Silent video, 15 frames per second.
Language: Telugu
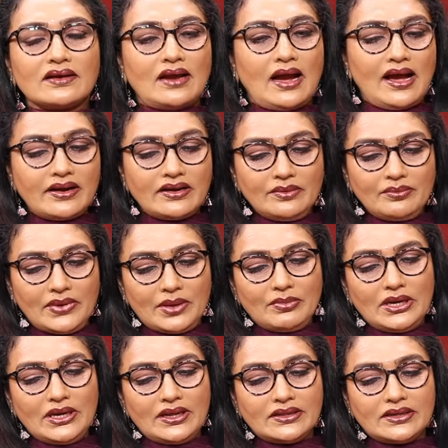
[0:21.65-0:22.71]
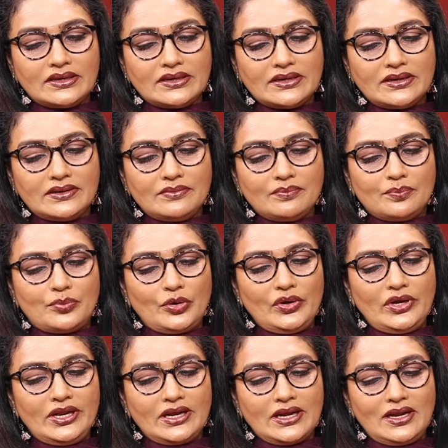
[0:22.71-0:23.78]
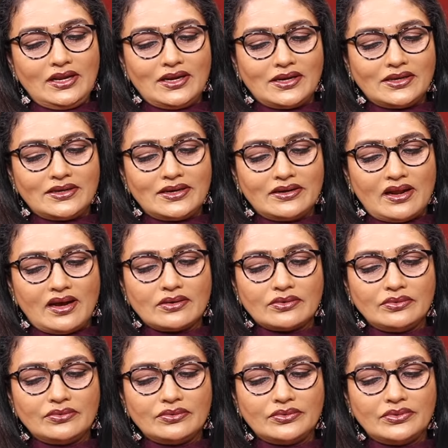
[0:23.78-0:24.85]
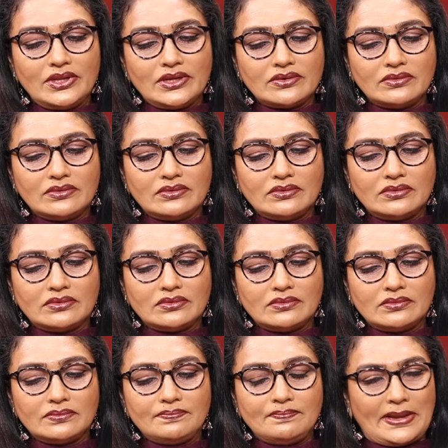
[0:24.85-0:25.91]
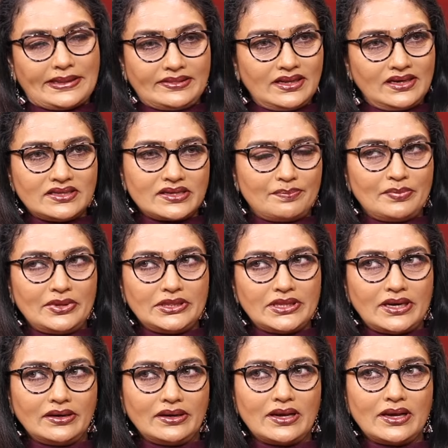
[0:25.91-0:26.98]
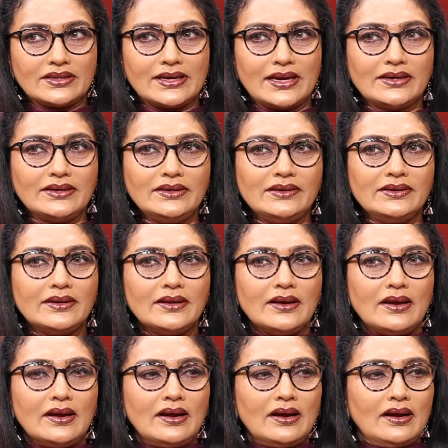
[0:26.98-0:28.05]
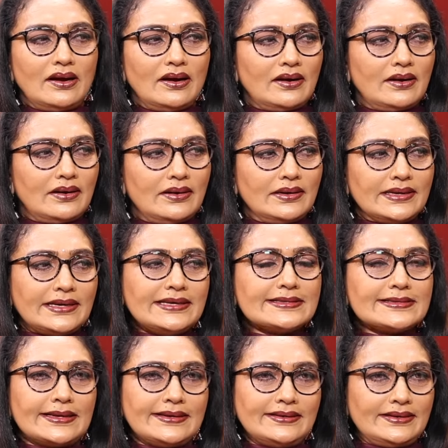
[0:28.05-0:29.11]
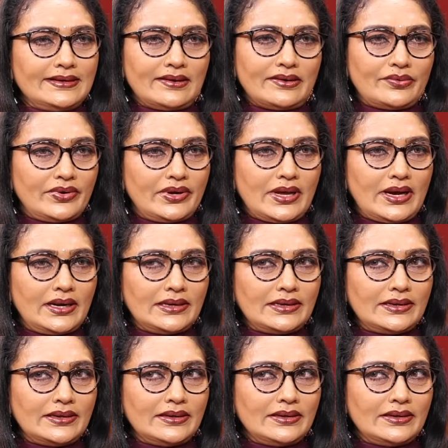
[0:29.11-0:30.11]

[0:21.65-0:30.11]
కారణం ఏమీ లేదండి పొలిటికల్ అంటే నాకు కొందరు పెద్దలు చెప్పిందని కాదు కానీ డీసెంట్గా ఉండాలి